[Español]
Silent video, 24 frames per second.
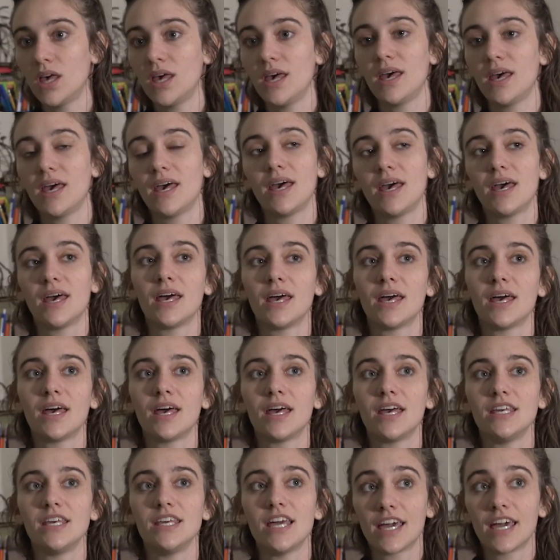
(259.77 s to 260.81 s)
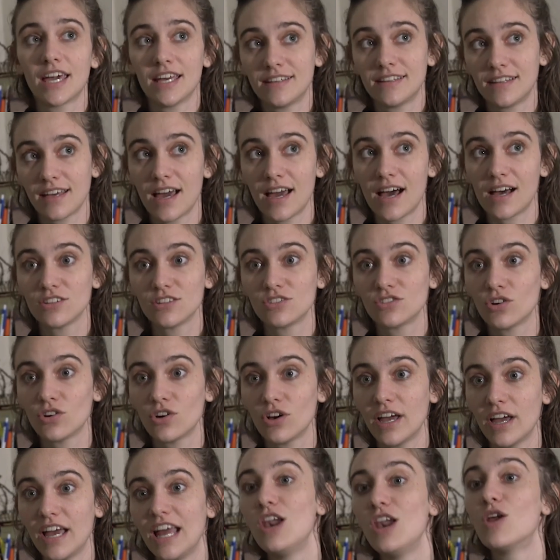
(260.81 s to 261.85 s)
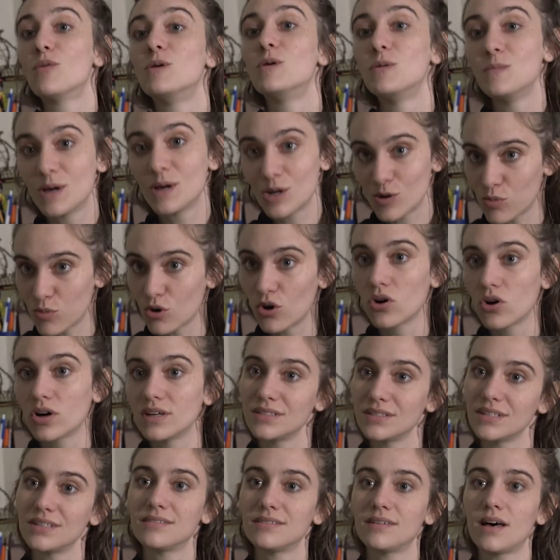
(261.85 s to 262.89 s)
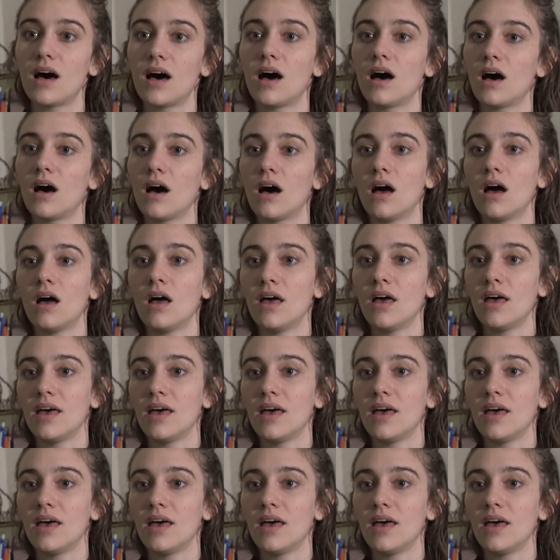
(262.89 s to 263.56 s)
Eh, y en este caso es lo primero por lo que se está